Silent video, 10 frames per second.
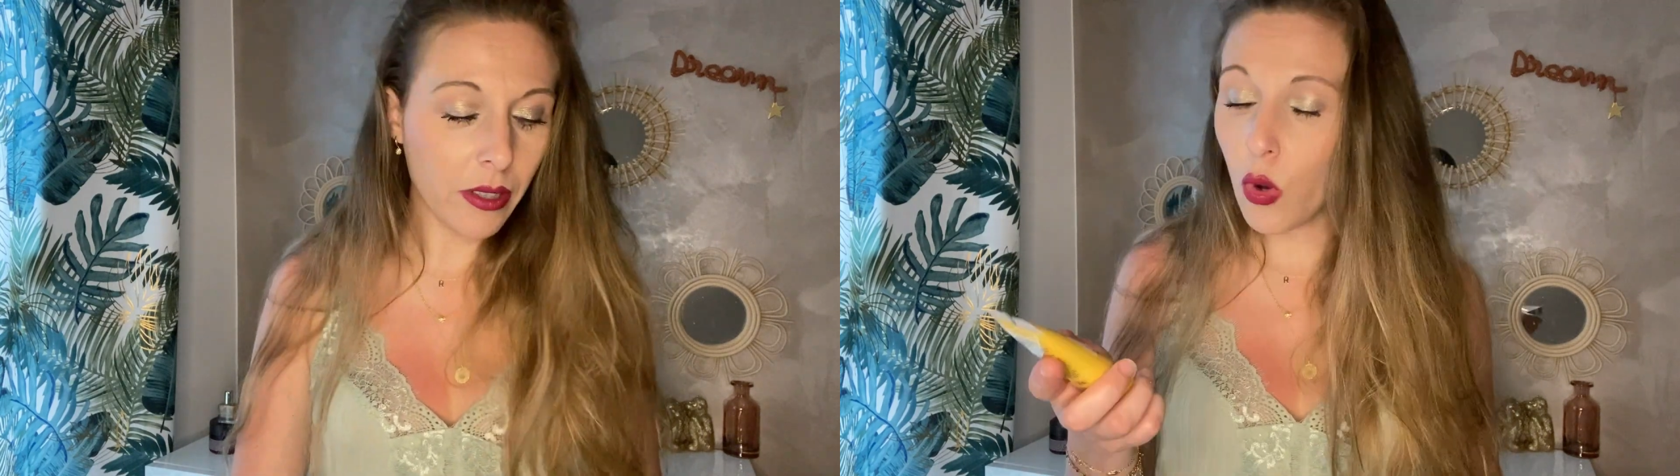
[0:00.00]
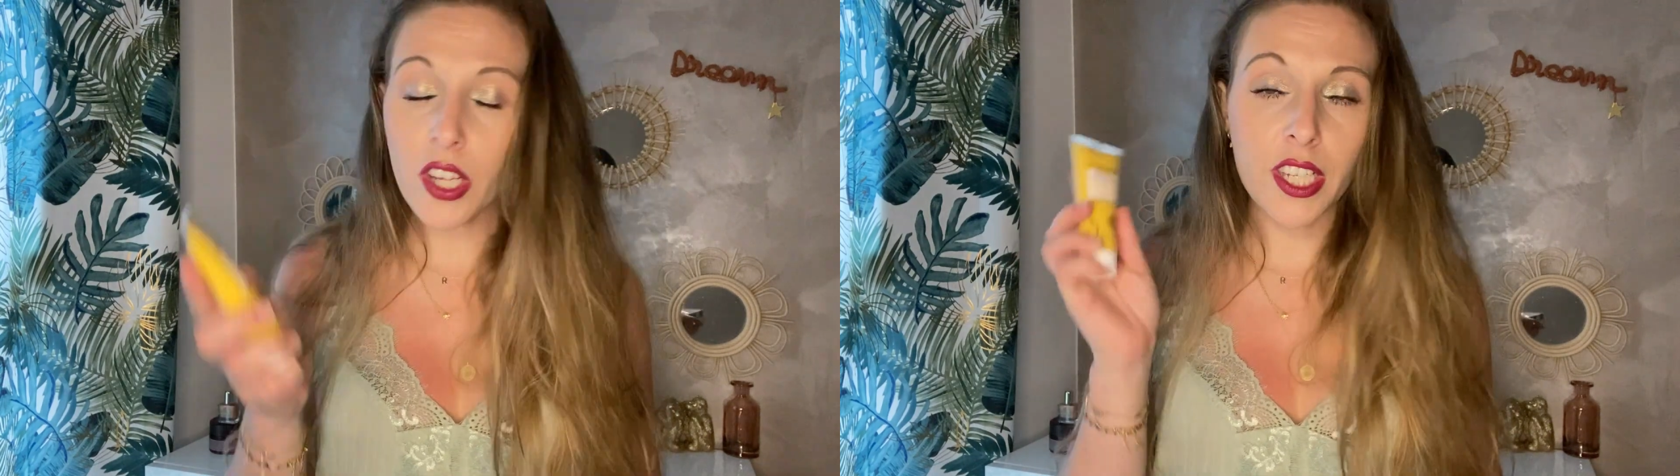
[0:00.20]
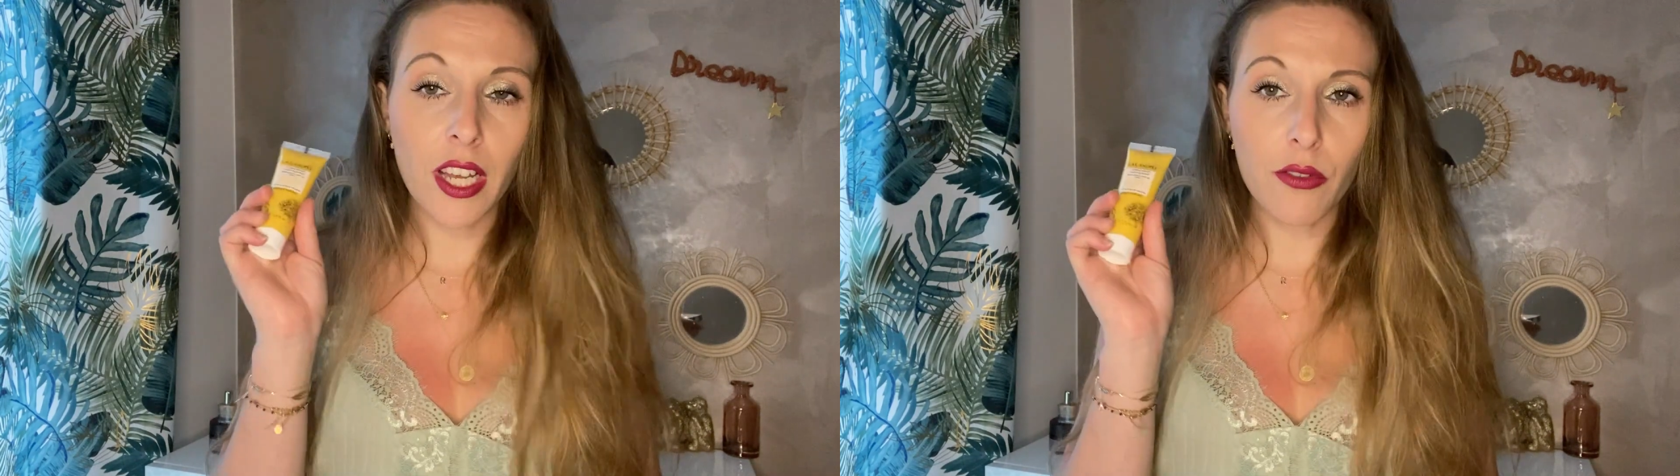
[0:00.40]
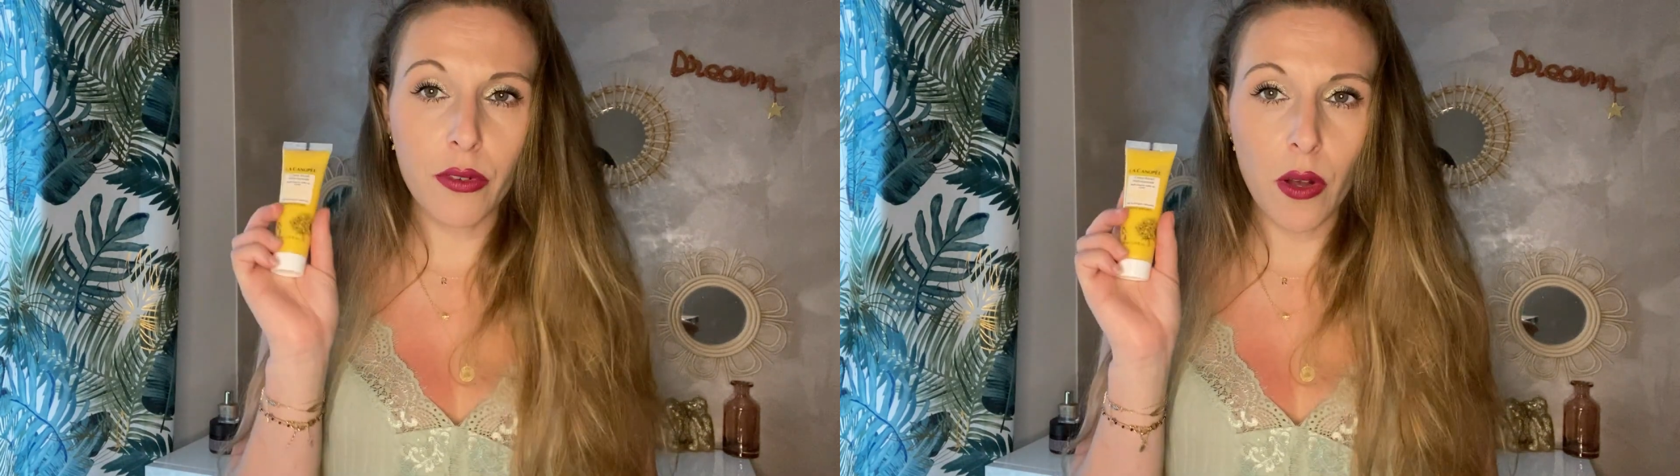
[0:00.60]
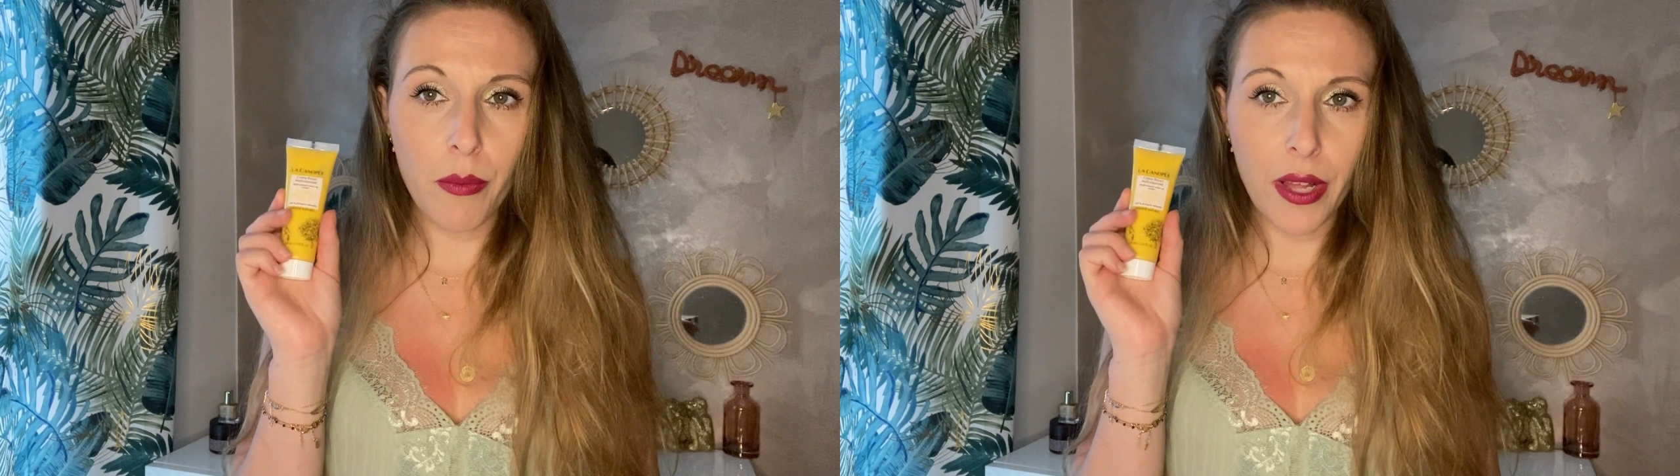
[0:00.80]
Moi, j'ai un
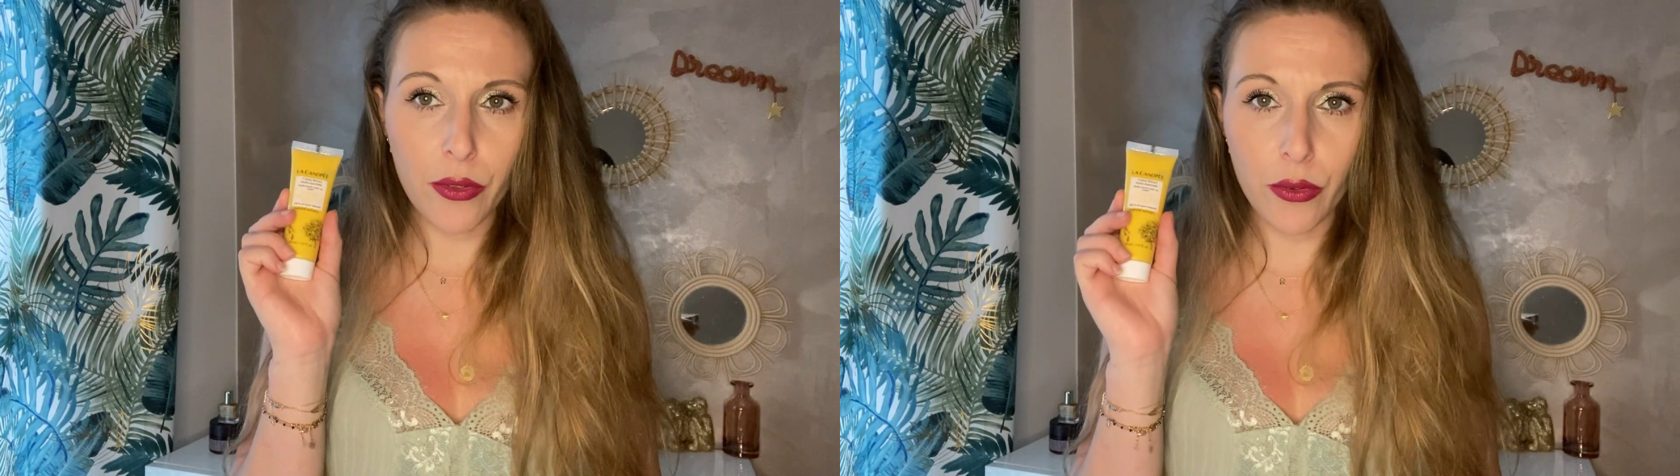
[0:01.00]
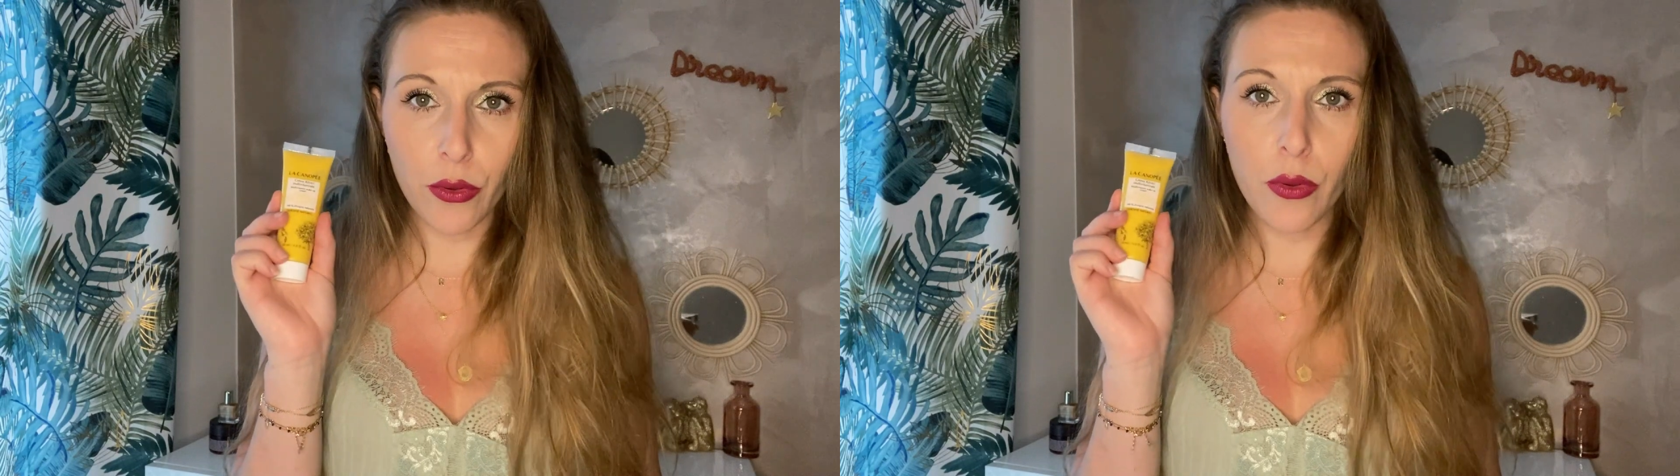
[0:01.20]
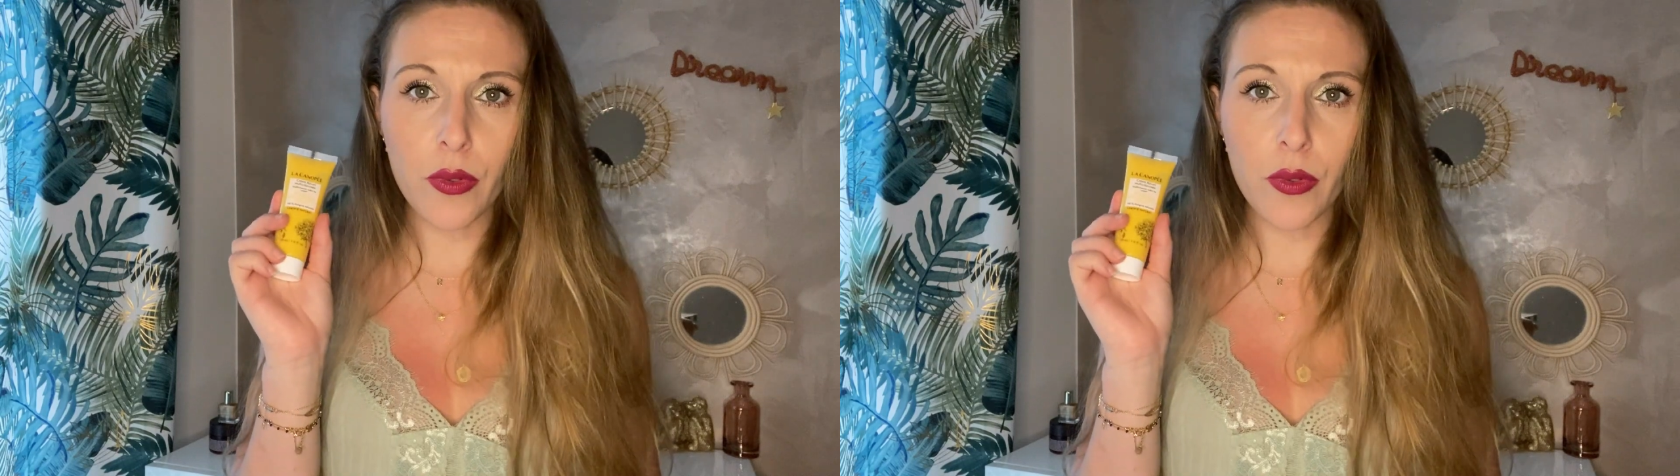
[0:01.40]
format de